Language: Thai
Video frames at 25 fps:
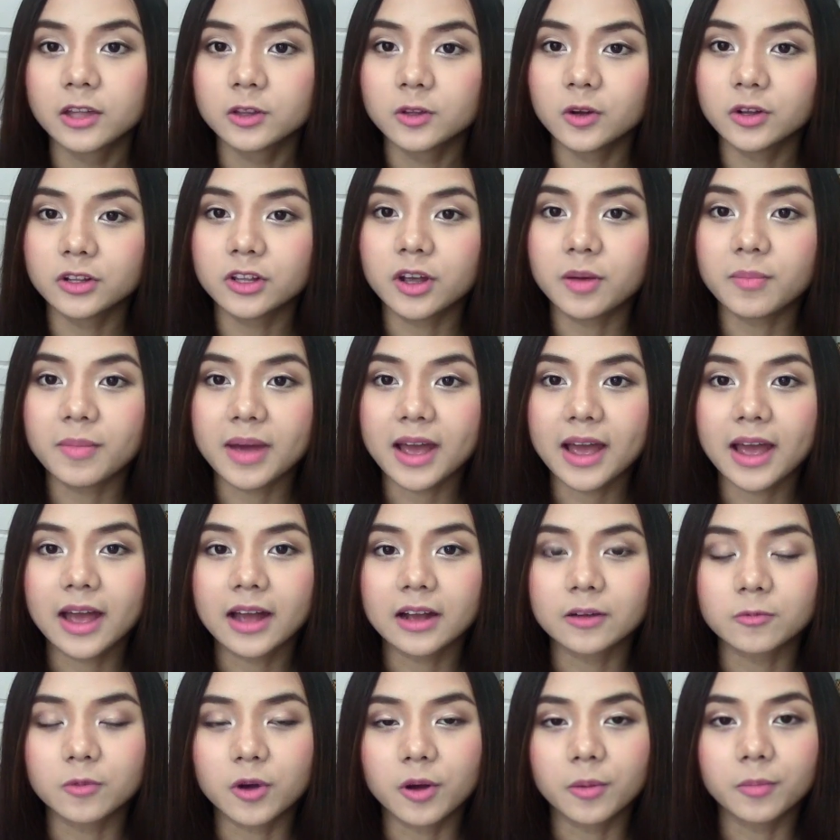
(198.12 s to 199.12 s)
ตัวต่อมา
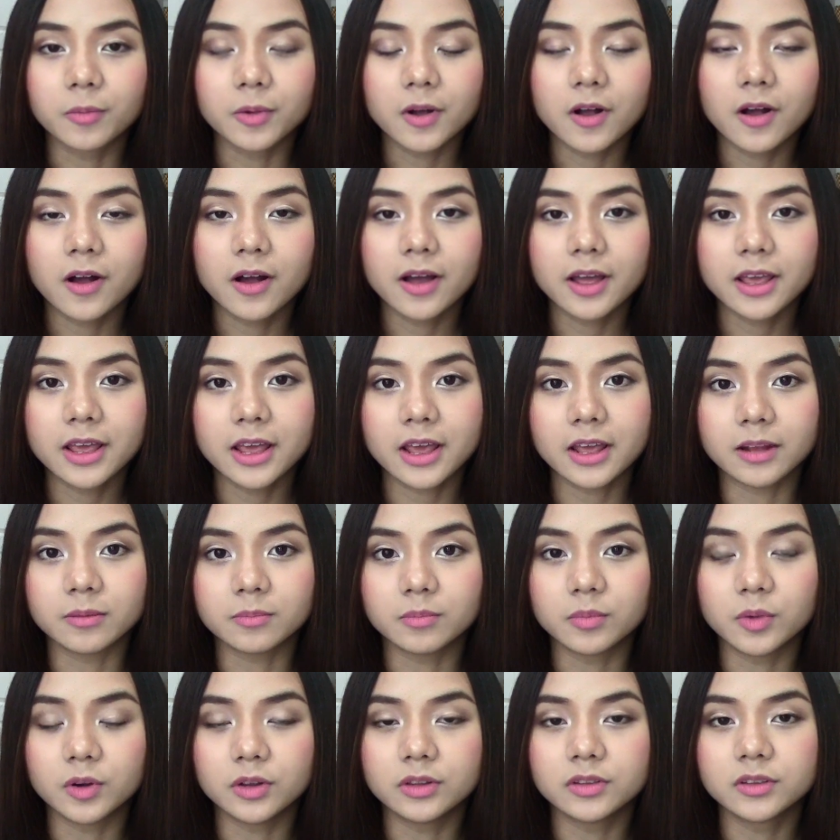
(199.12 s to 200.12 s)
วอมก็เห็น
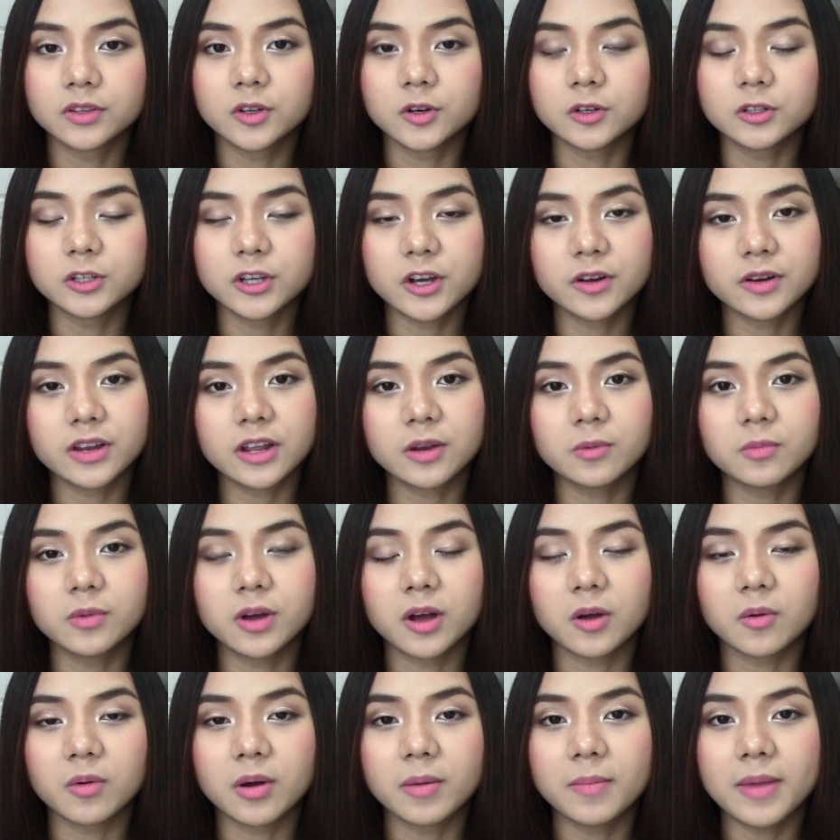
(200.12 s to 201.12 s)
บนโซเชียลเน็ต
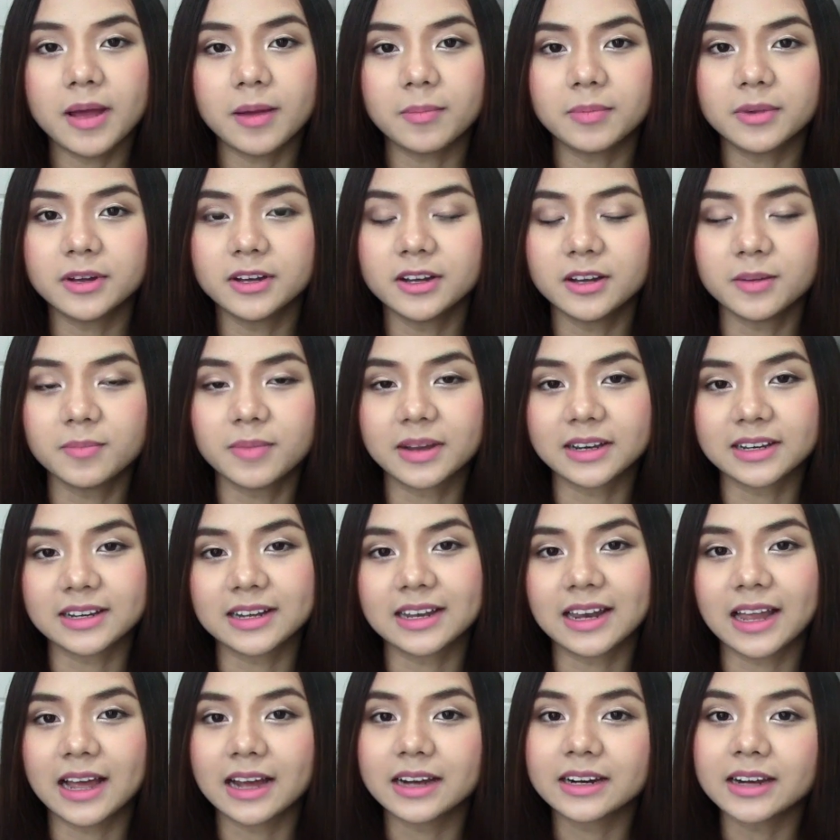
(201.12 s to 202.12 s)
เวิร์กว่าแบบเออมัน
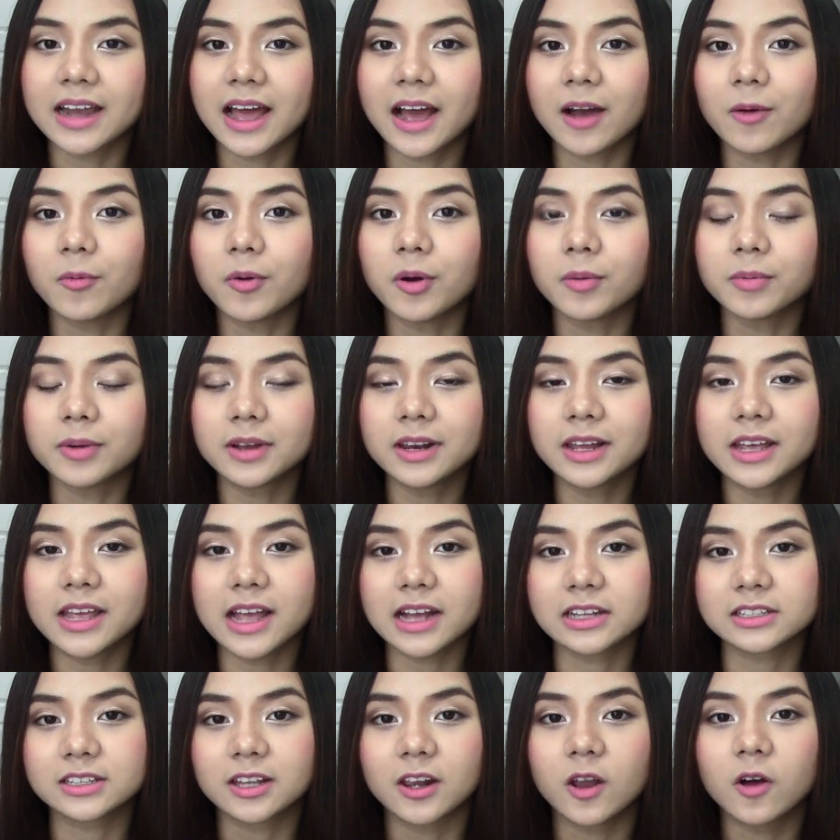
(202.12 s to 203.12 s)
กำลังดังวอมก็เลย
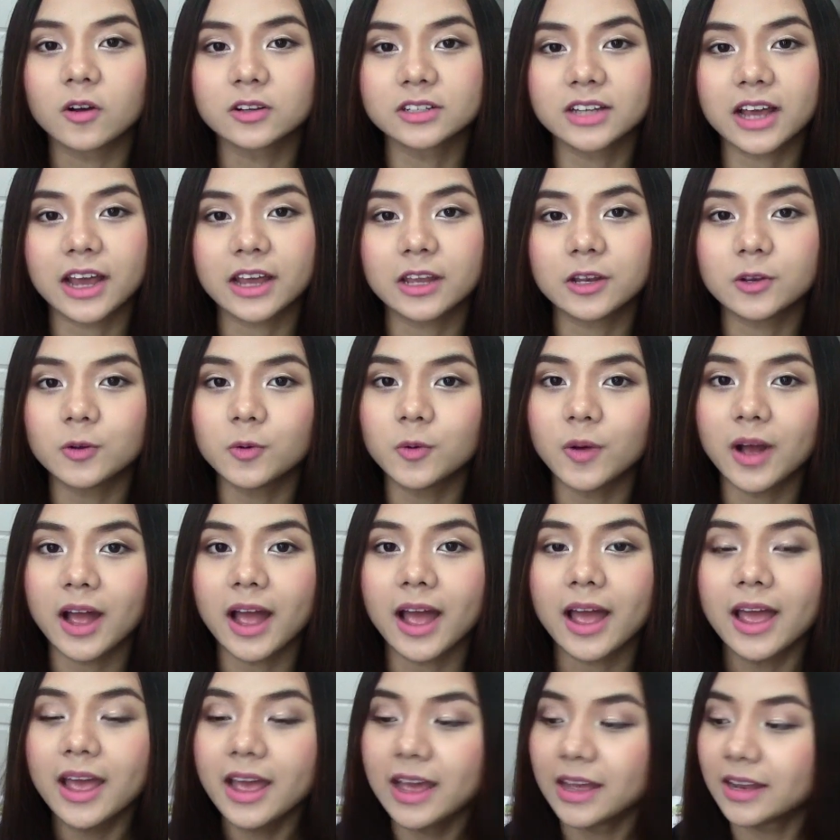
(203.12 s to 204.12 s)
อยากจะลองใช้ดู
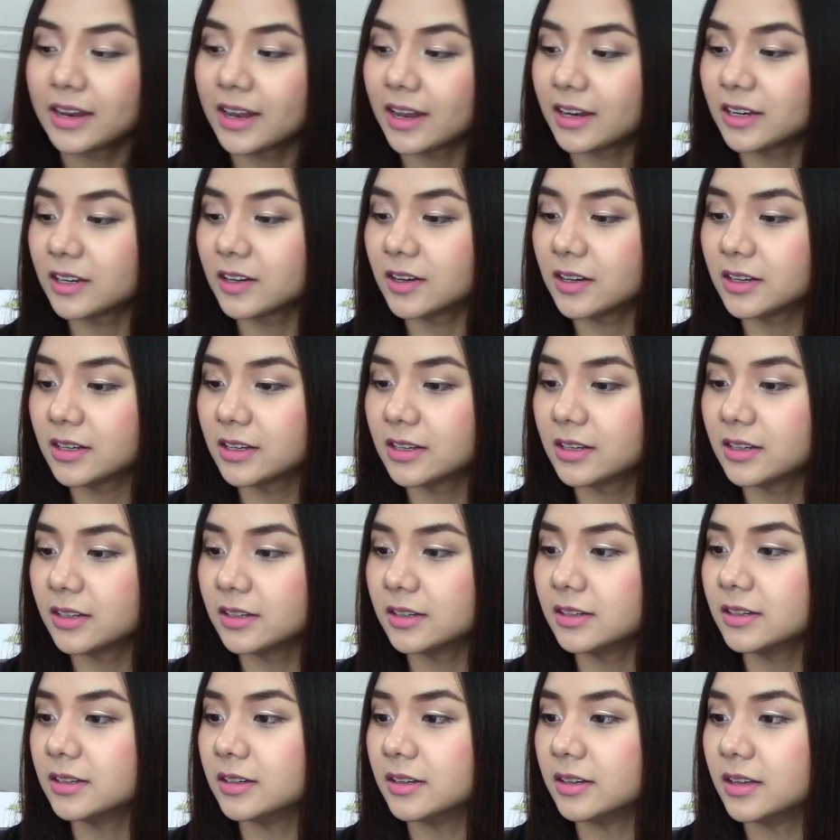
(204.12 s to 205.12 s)
ค่ะ นั่นก็
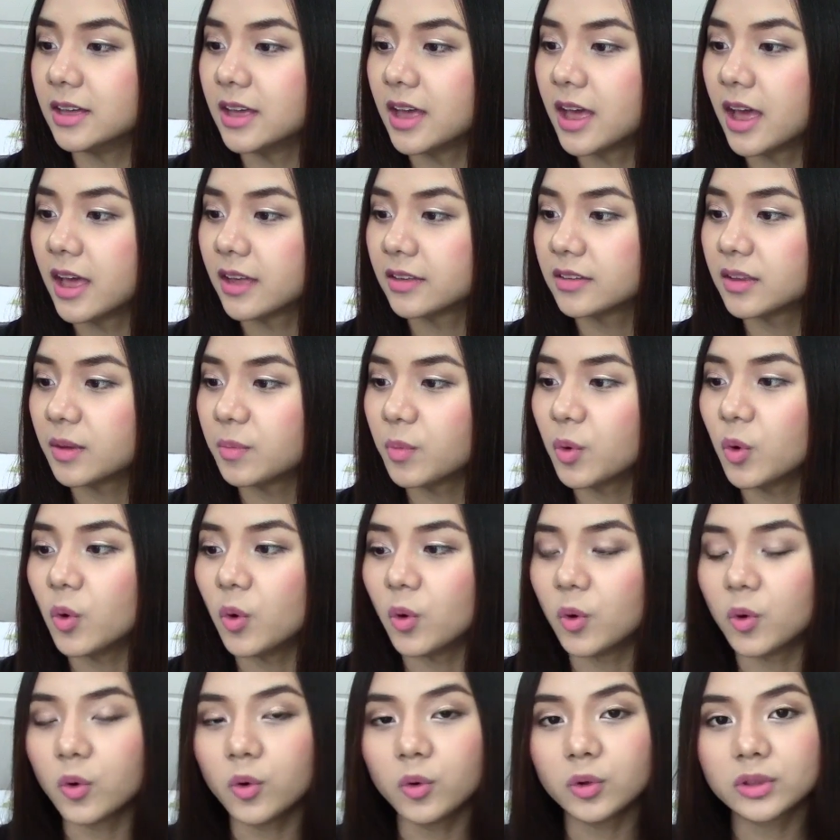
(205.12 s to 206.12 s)
คือส
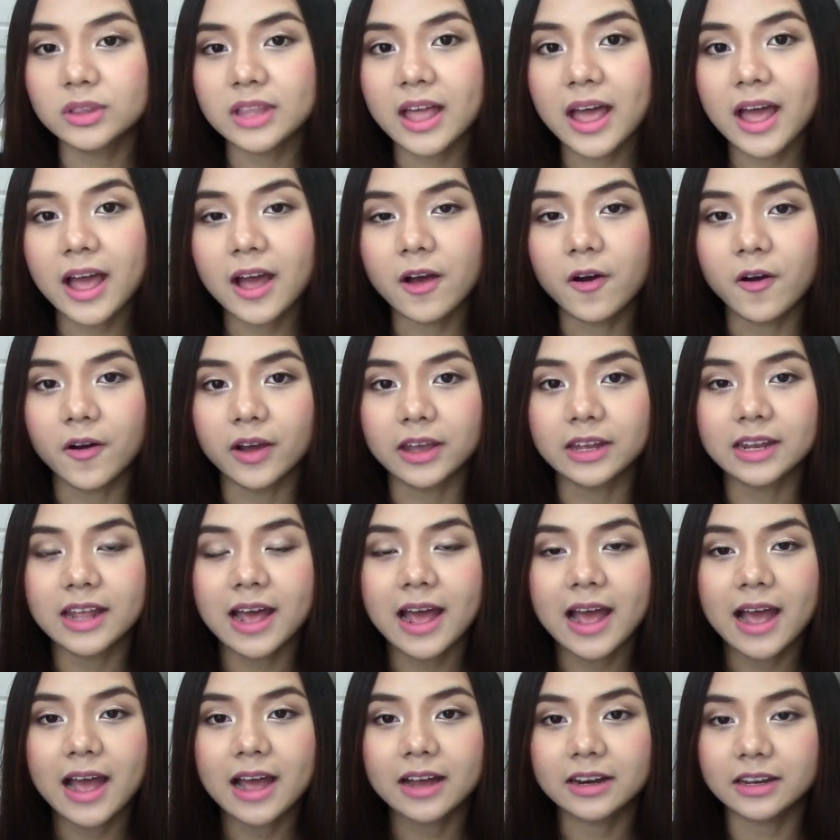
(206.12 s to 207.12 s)
บู่กูต้าหอย
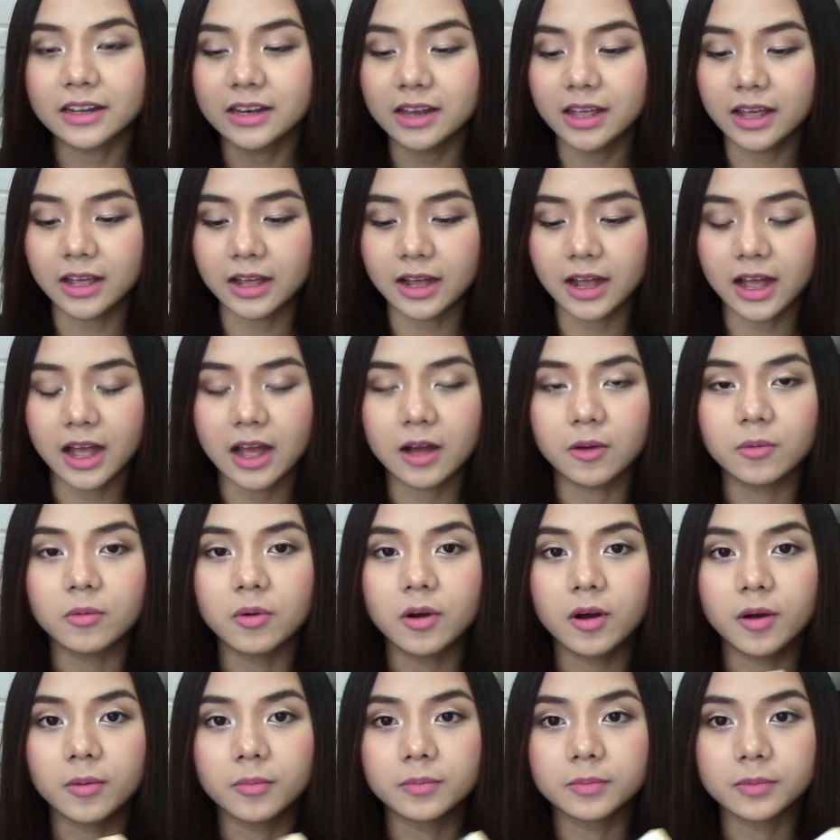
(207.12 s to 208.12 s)
ทากนั่นเองค่ะ ว
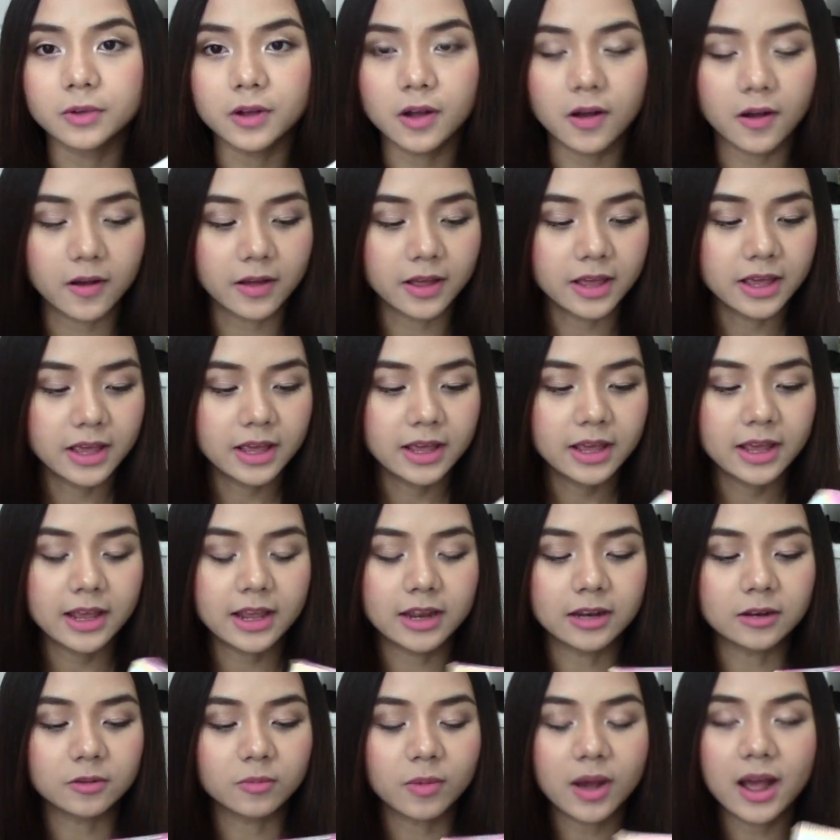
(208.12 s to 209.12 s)
อมก็
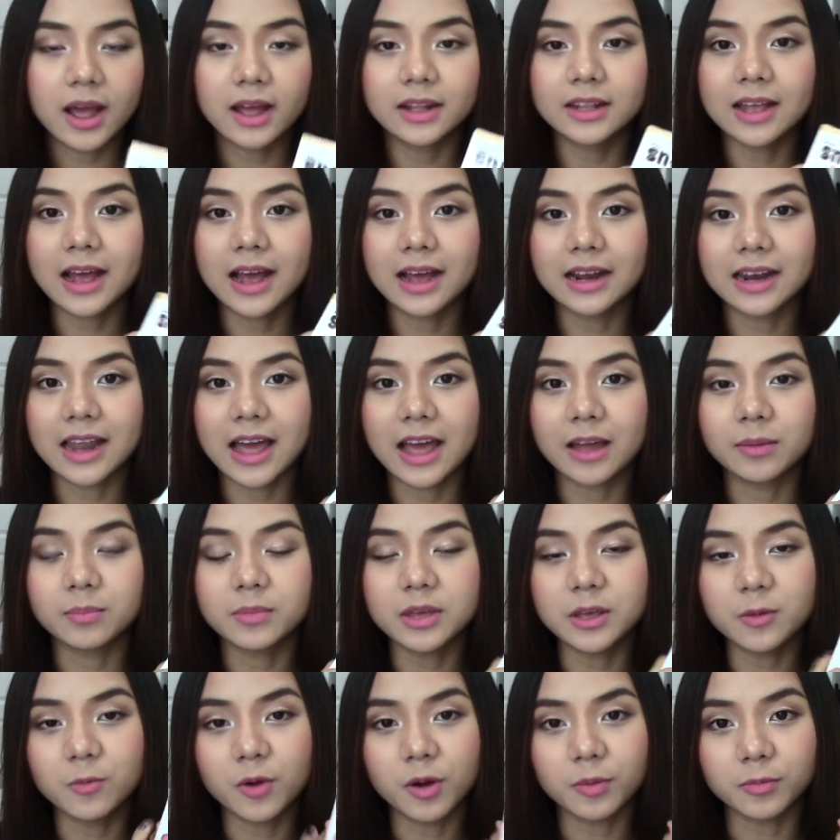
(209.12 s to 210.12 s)
เห็นว่าทางร้าน
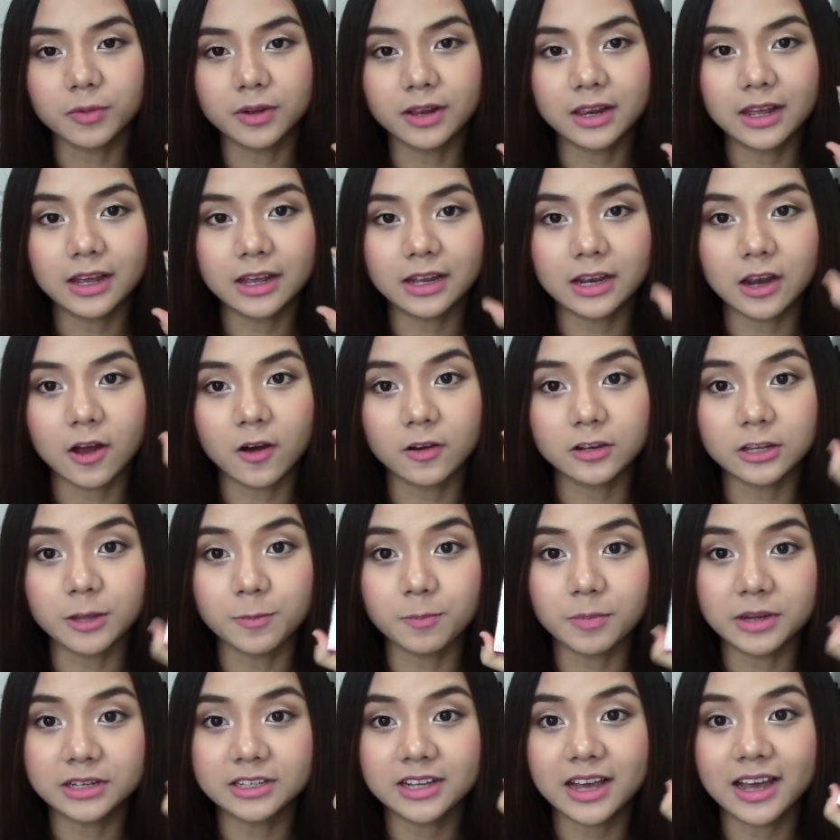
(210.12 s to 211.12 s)
มีวอมก็เลยลองหยิ
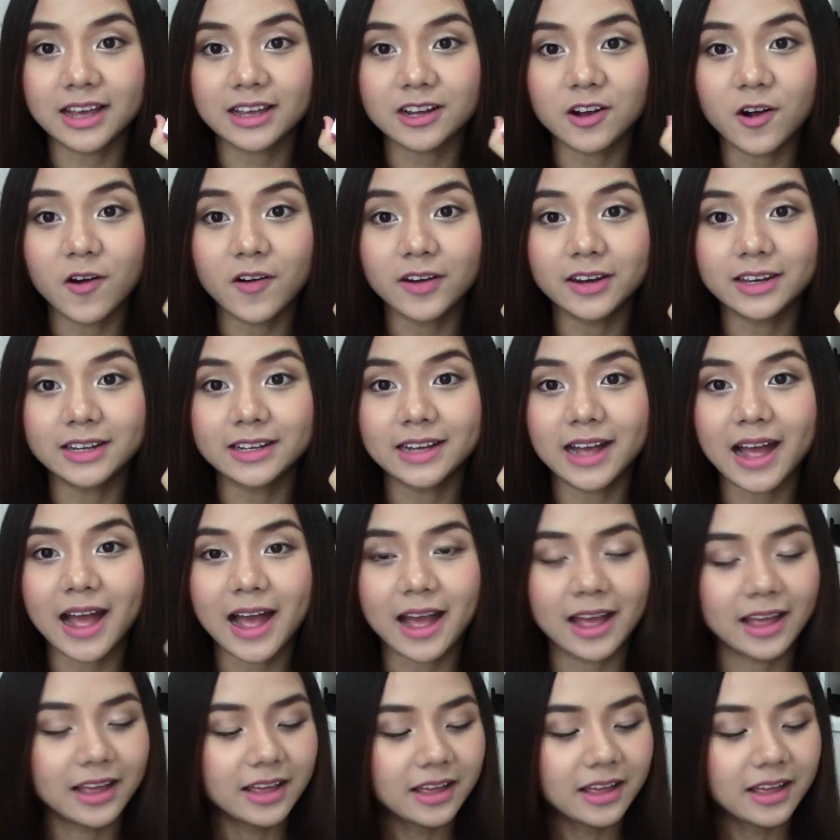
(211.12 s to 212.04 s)
บมาใช้ก้อนนึงค่ะ